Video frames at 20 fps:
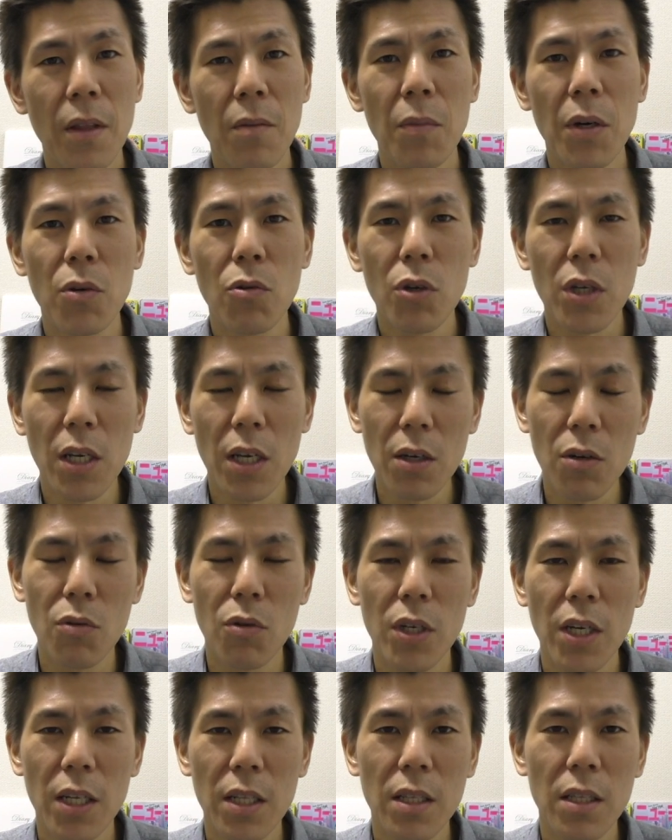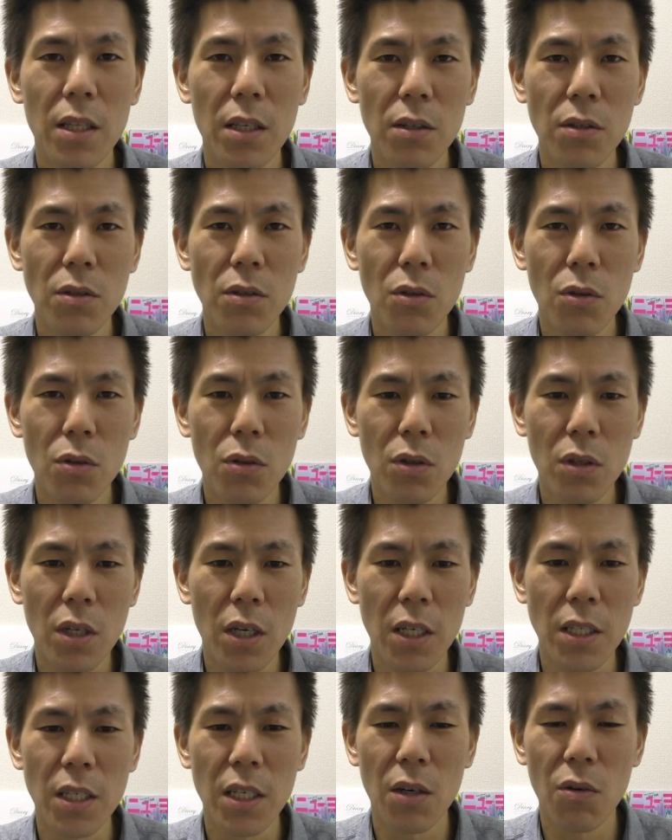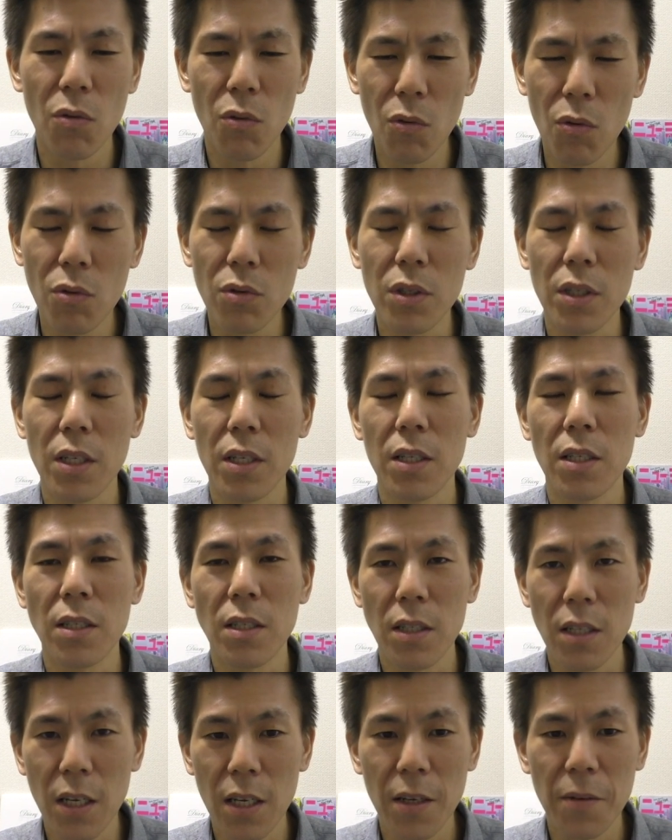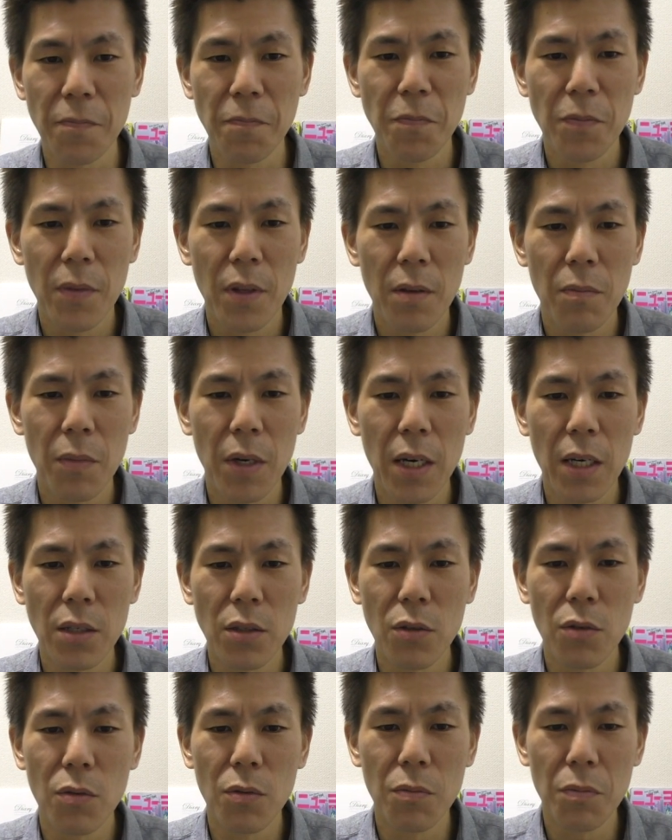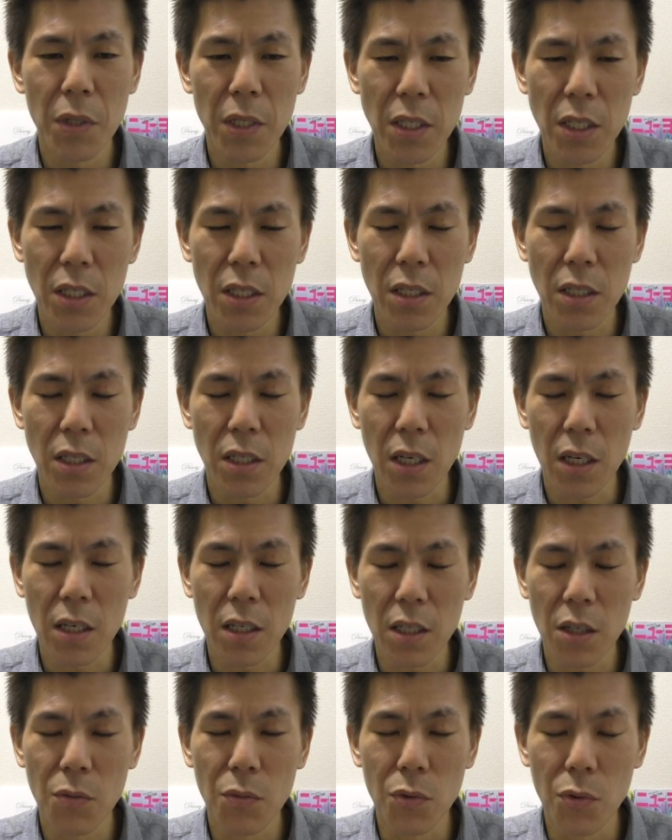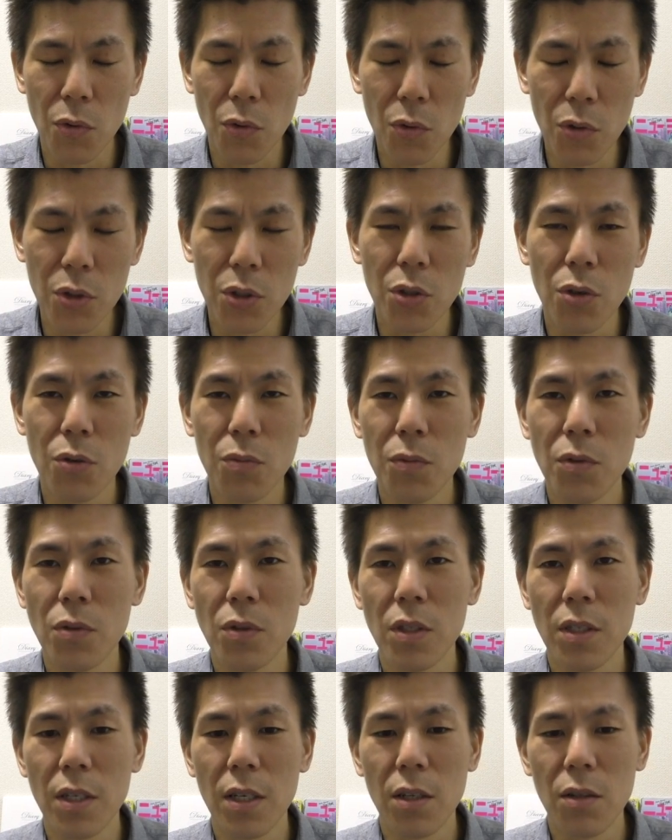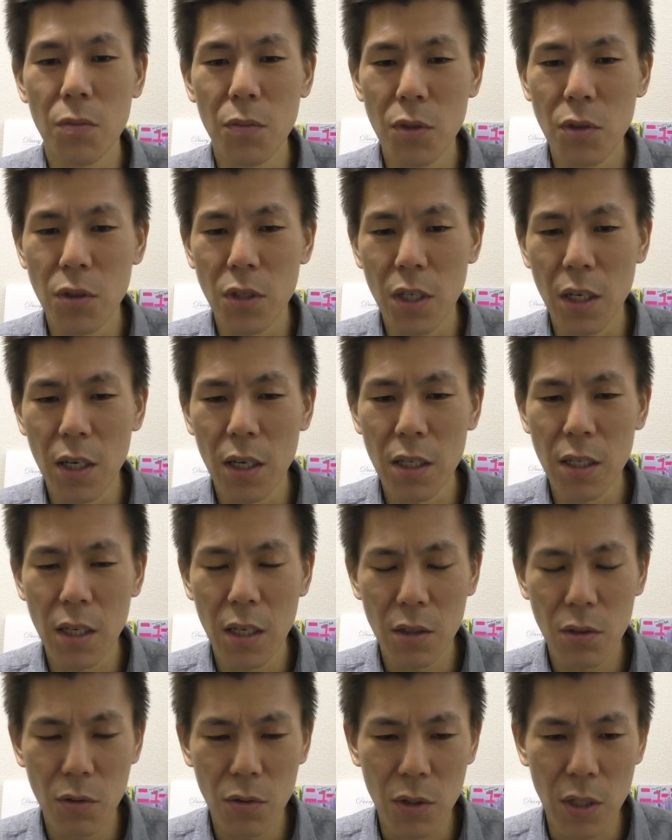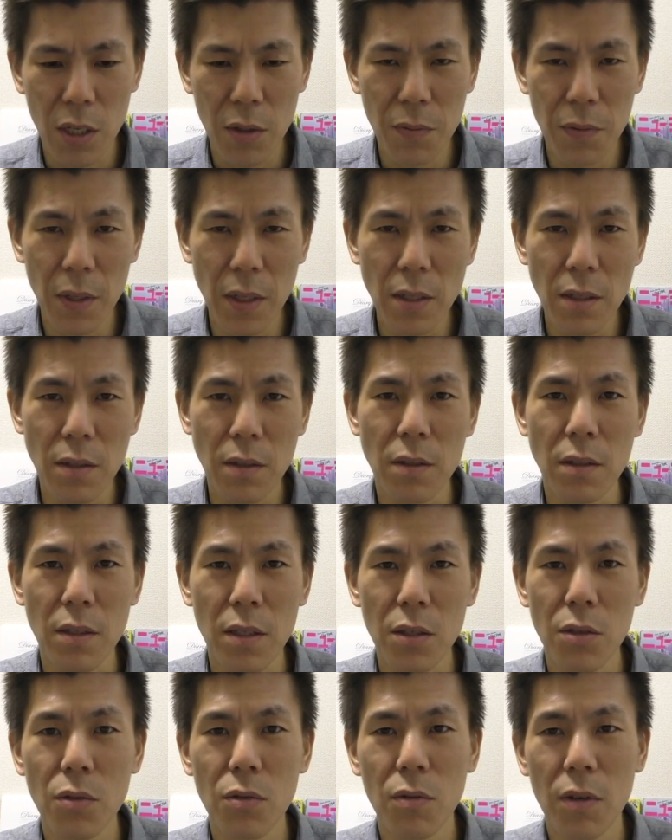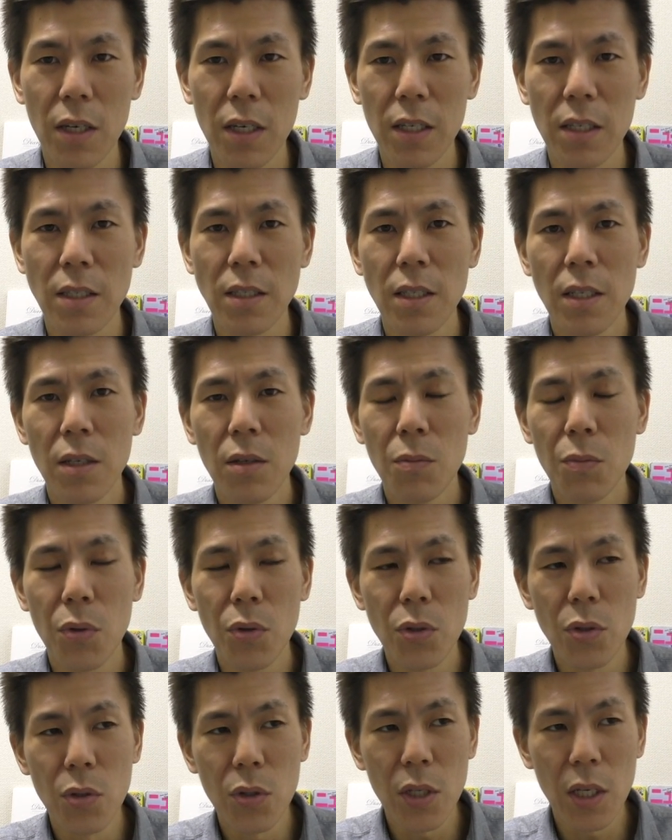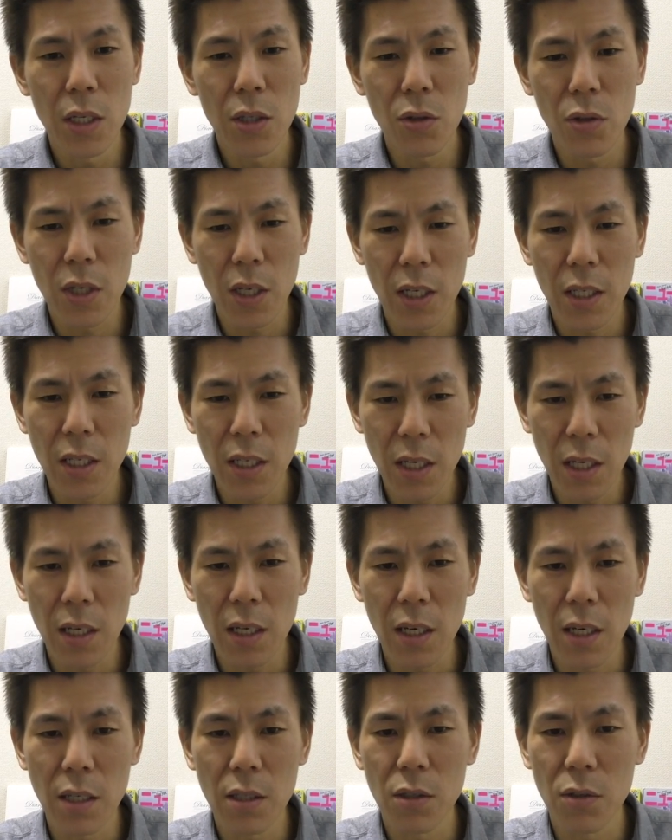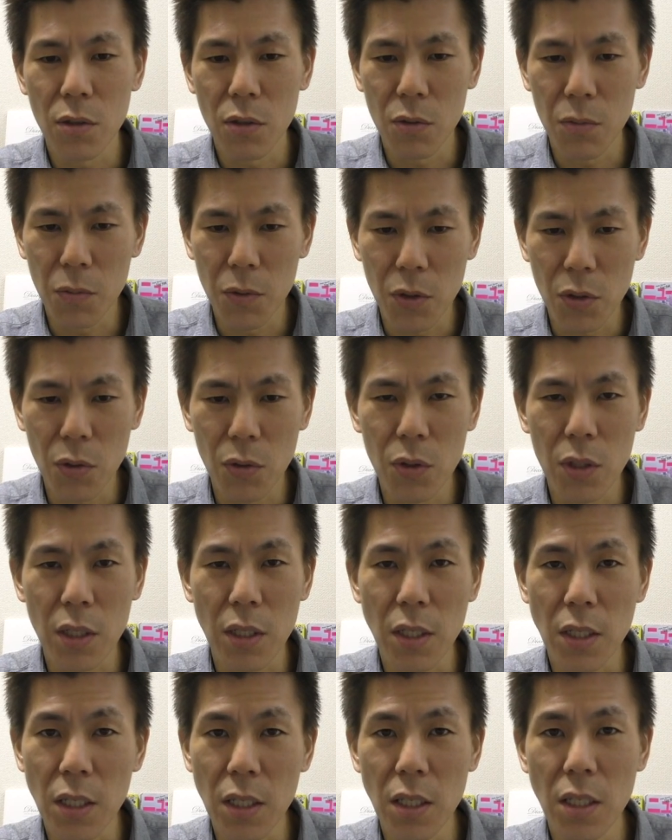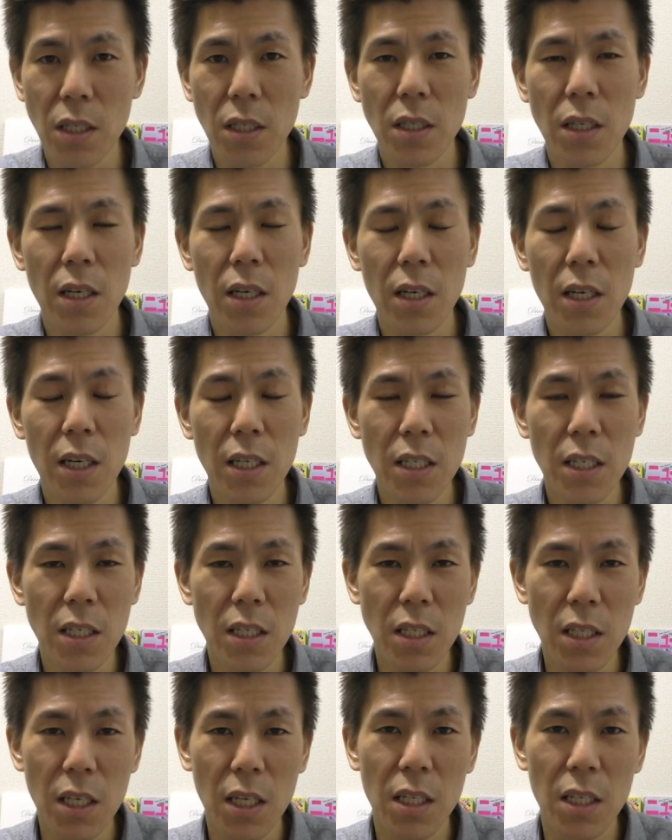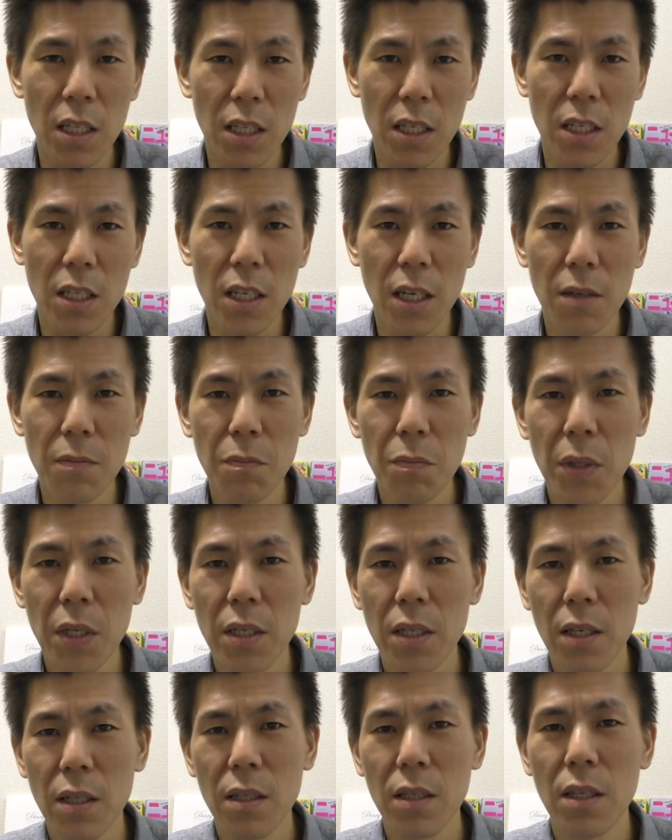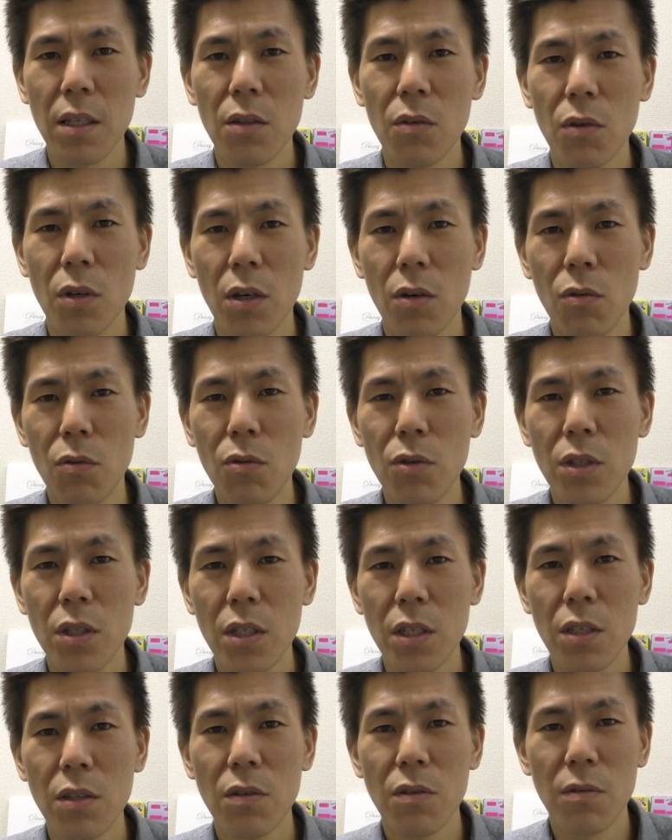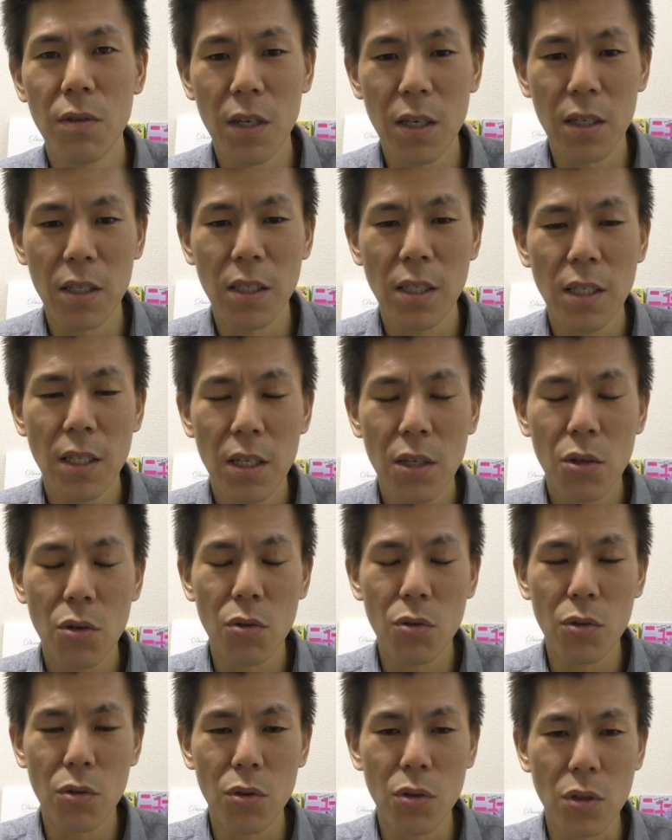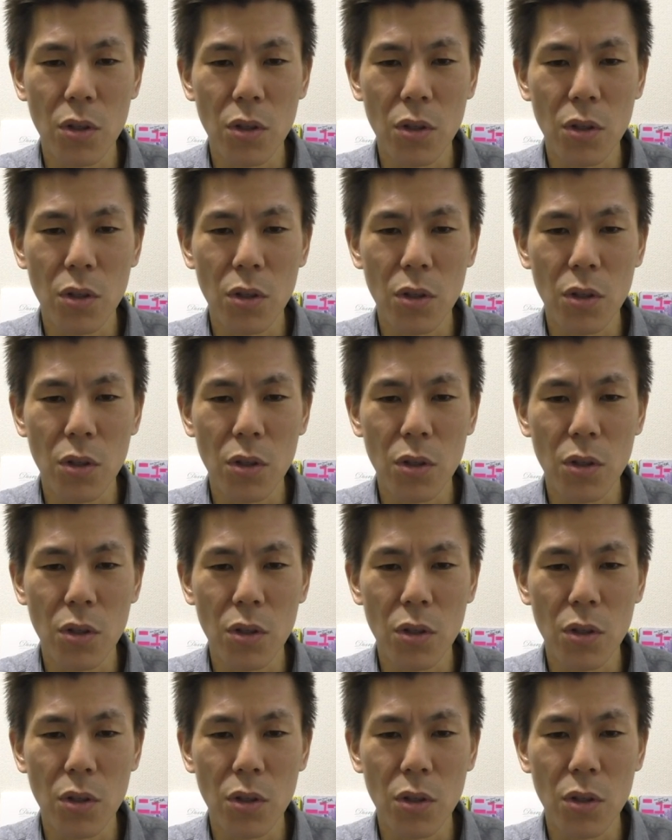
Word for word: まあこれ結構やってる会社多くてですね、まあ、あの目にした方も多いと思うんですけどもやはりあの FX っていうのはポイントサイトに案件があるのもそうですし会社自体でねキャンペーンやってるのが多い理由はこの